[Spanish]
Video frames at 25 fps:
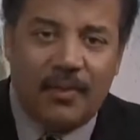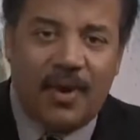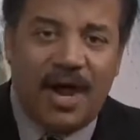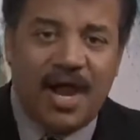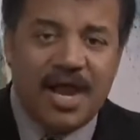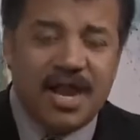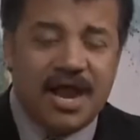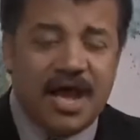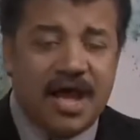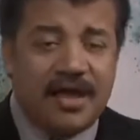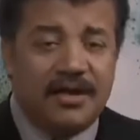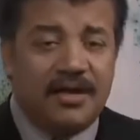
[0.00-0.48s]

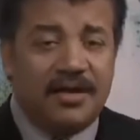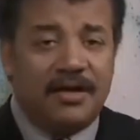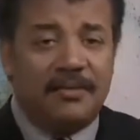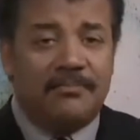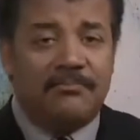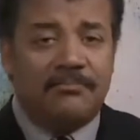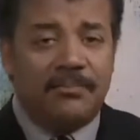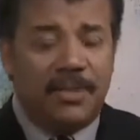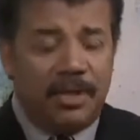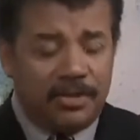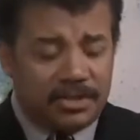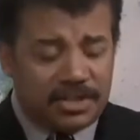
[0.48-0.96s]
¿Por qué
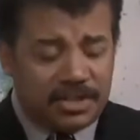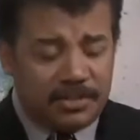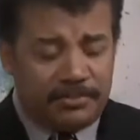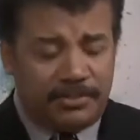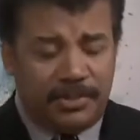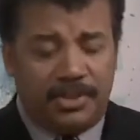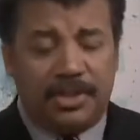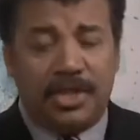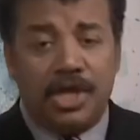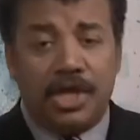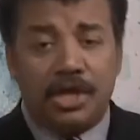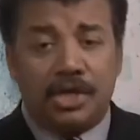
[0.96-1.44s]
no hay
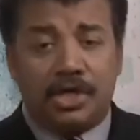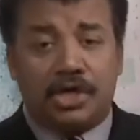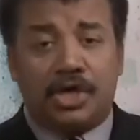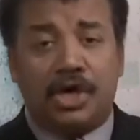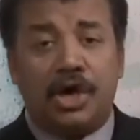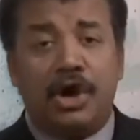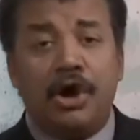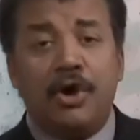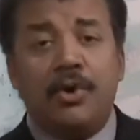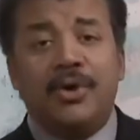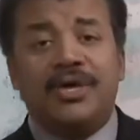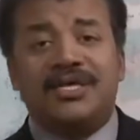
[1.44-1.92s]

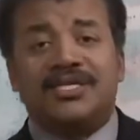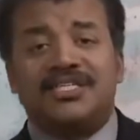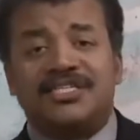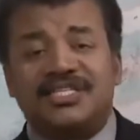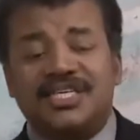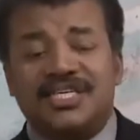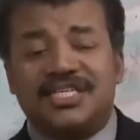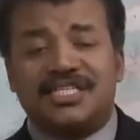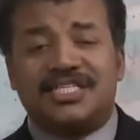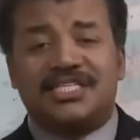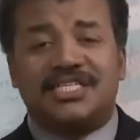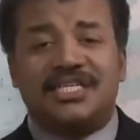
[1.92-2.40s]
múltiples
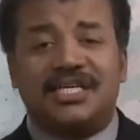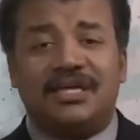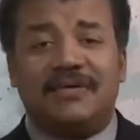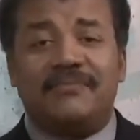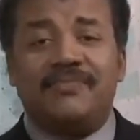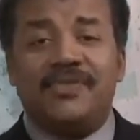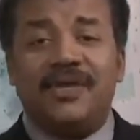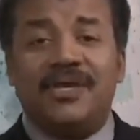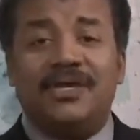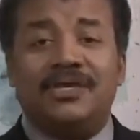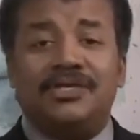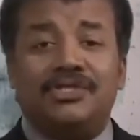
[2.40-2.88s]
árboles de la
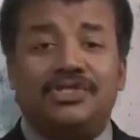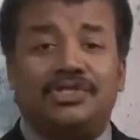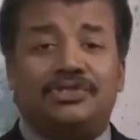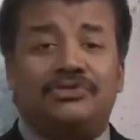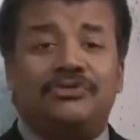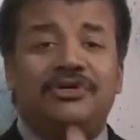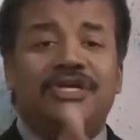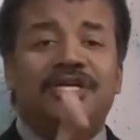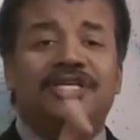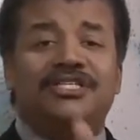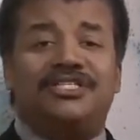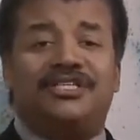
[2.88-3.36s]
vida
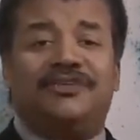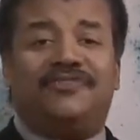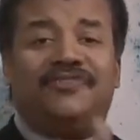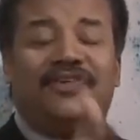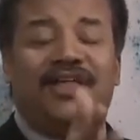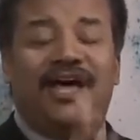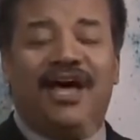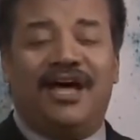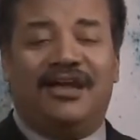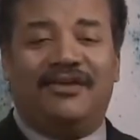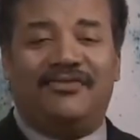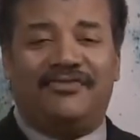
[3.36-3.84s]

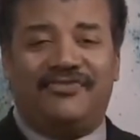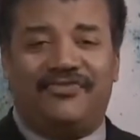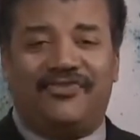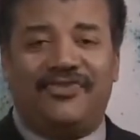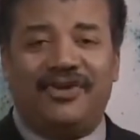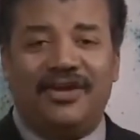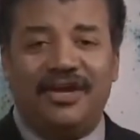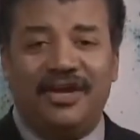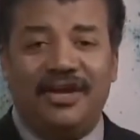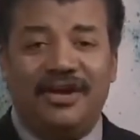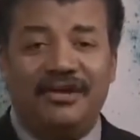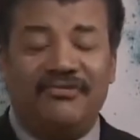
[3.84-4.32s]
coexistiendo,
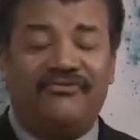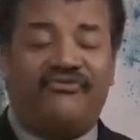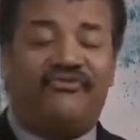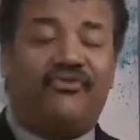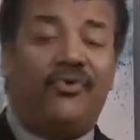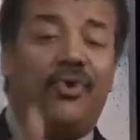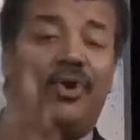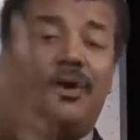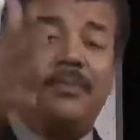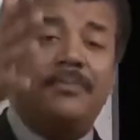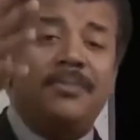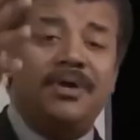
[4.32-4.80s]

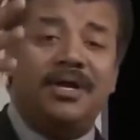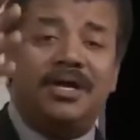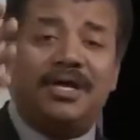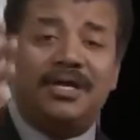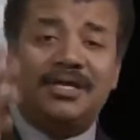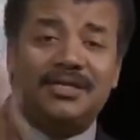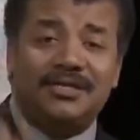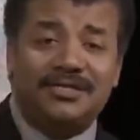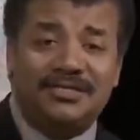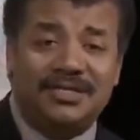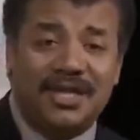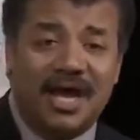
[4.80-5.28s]

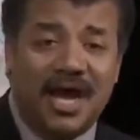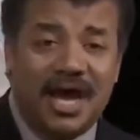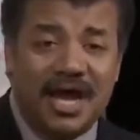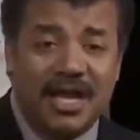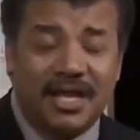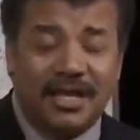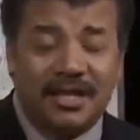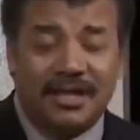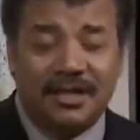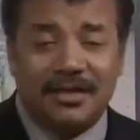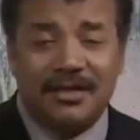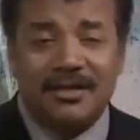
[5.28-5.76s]
formándose,
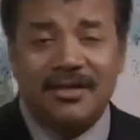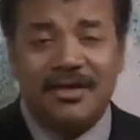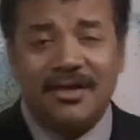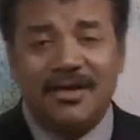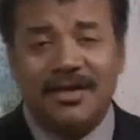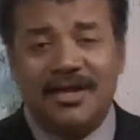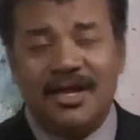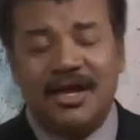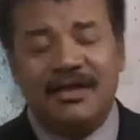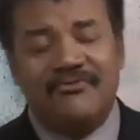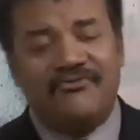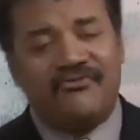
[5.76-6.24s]

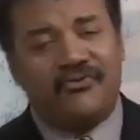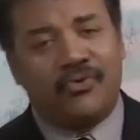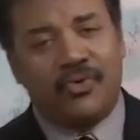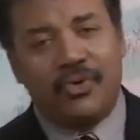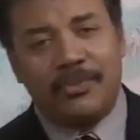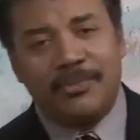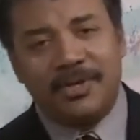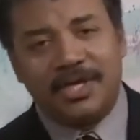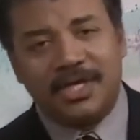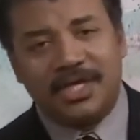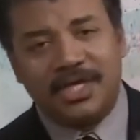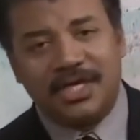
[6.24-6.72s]
muriendo
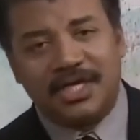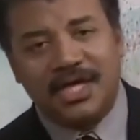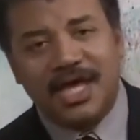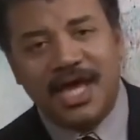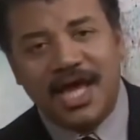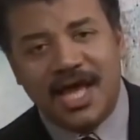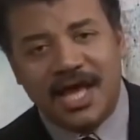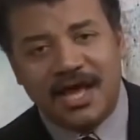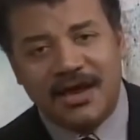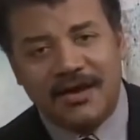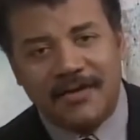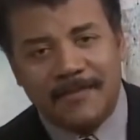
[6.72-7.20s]
y
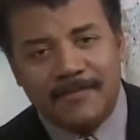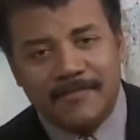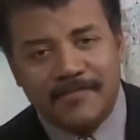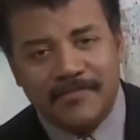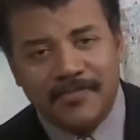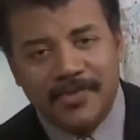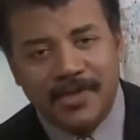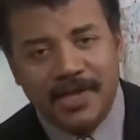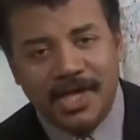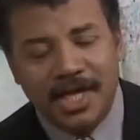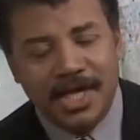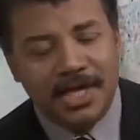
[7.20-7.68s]
volviendo a
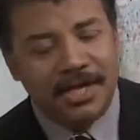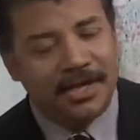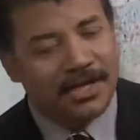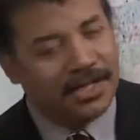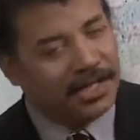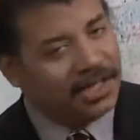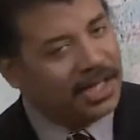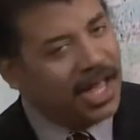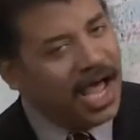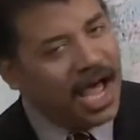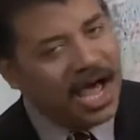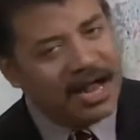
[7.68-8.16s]
formarse?
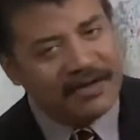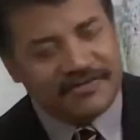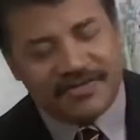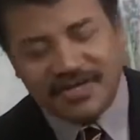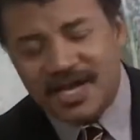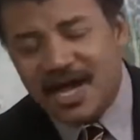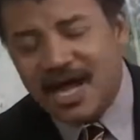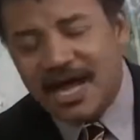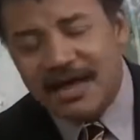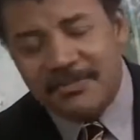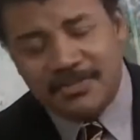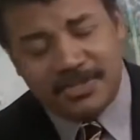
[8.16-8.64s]

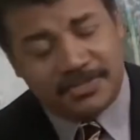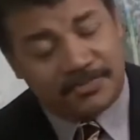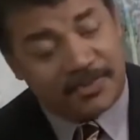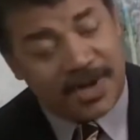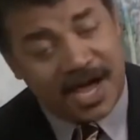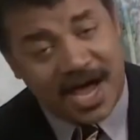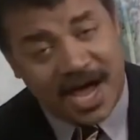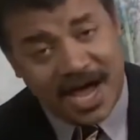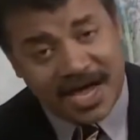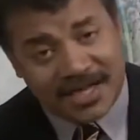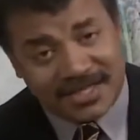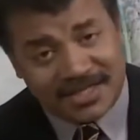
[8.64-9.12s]

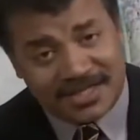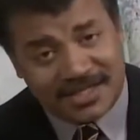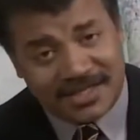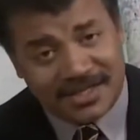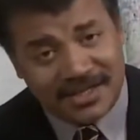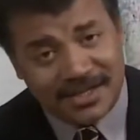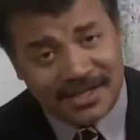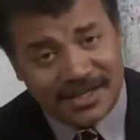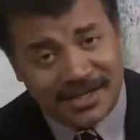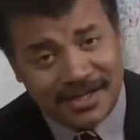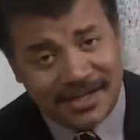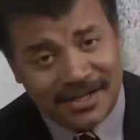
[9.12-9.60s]
Cuatro mil
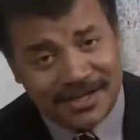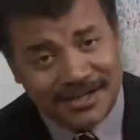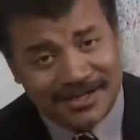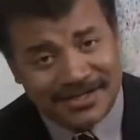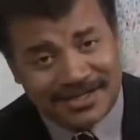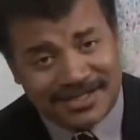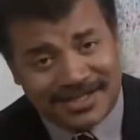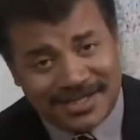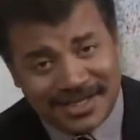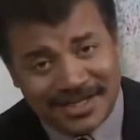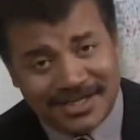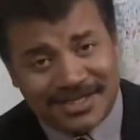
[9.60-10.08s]
millones de
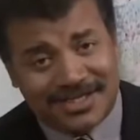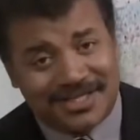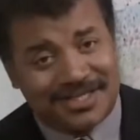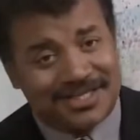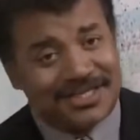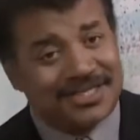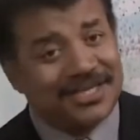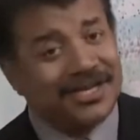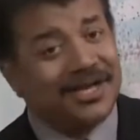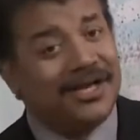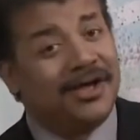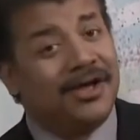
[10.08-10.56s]
años
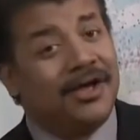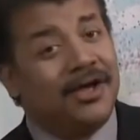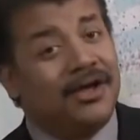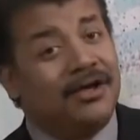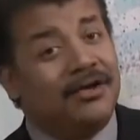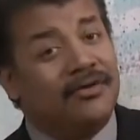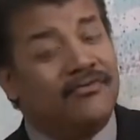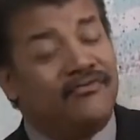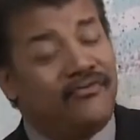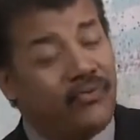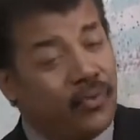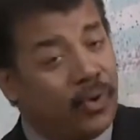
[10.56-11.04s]
es
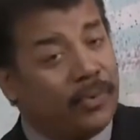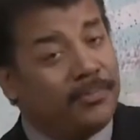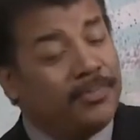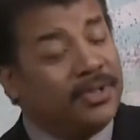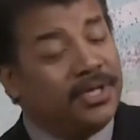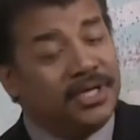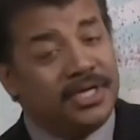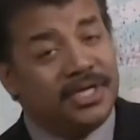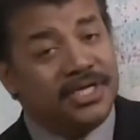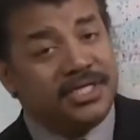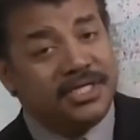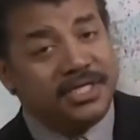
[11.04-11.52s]
mucho
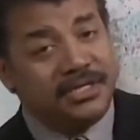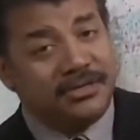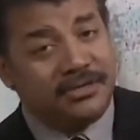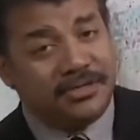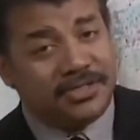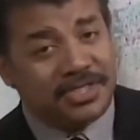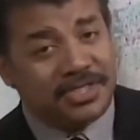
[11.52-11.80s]
tiempo.